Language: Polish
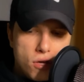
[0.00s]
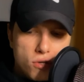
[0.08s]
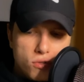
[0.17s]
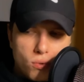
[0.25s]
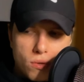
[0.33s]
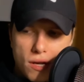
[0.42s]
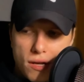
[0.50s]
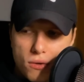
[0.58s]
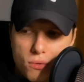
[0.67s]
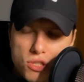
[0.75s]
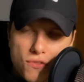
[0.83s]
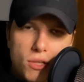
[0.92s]
która
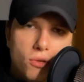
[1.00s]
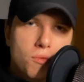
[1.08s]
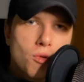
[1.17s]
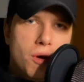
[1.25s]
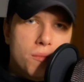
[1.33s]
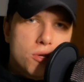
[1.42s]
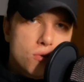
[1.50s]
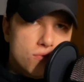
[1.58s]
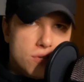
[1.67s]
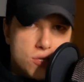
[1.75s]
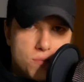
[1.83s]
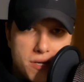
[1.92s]
uświadomiła mi
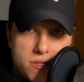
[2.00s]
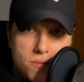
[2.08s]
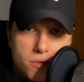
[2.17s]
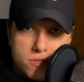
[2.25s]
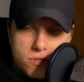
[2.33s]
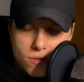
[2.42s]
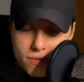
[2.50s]
również bardzo mocno,